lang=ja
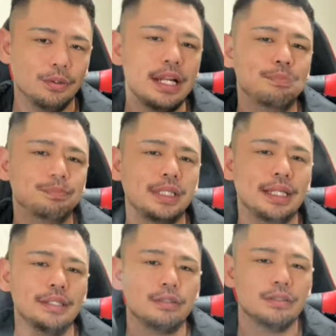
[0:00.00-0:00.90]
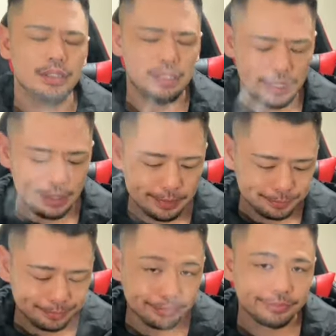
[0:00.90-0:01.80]
で俺ラップ担当し
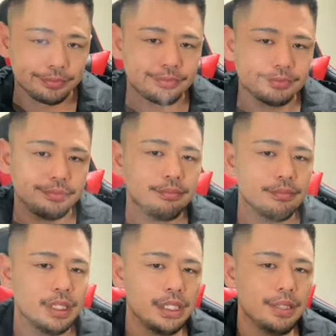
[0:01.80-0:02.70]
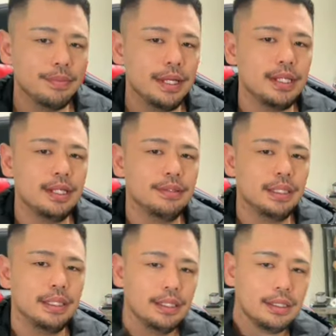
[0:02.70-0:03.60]
て、で金梅さ
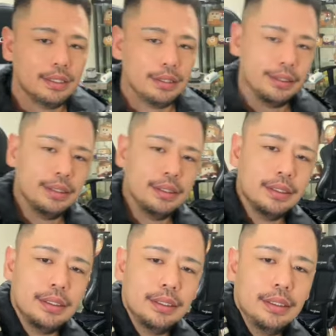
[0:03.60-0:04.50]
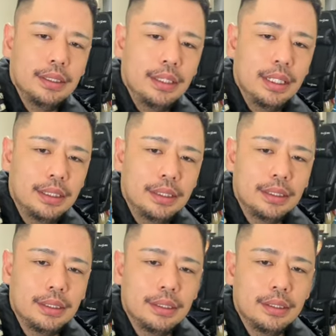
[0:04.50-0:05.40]
んは「あ
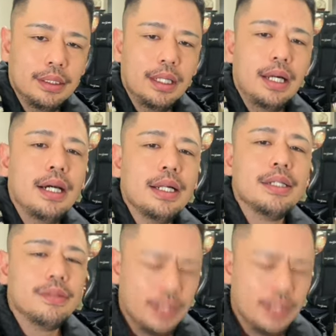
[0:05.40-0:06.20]
ああ